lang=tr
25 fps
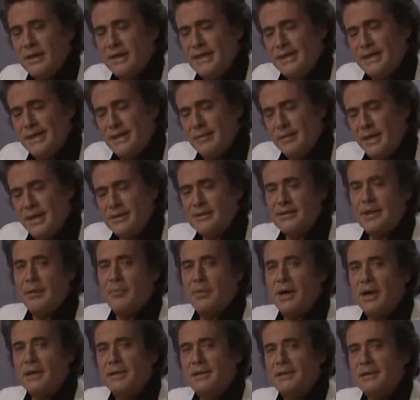yenilme
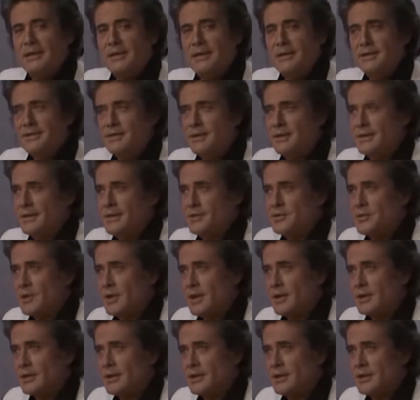zamanı gelince
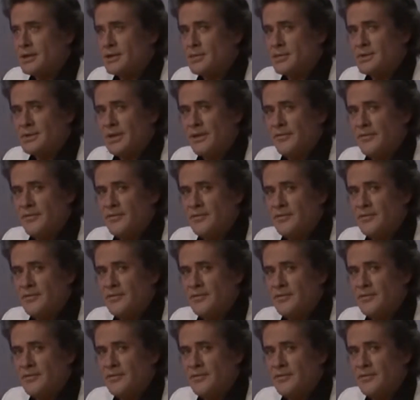rejisör arkadaşımız